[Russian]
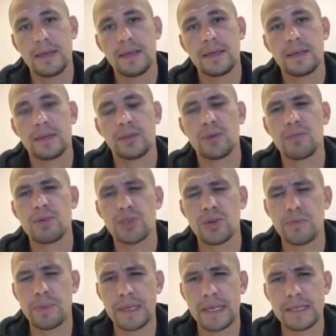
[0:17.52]
Кто бы
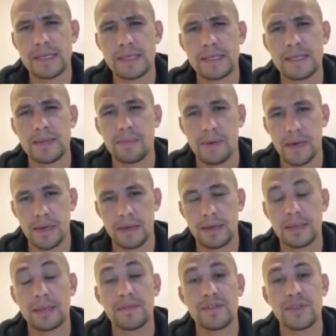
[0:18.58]
что про нас не снимал,
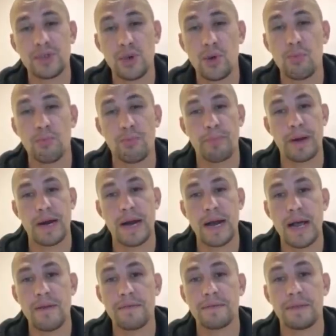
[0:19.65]
это все
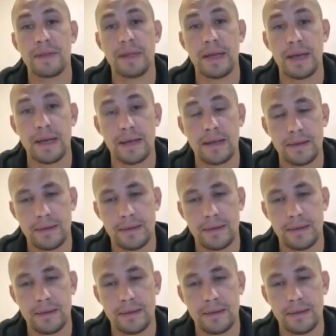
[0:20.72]
правда.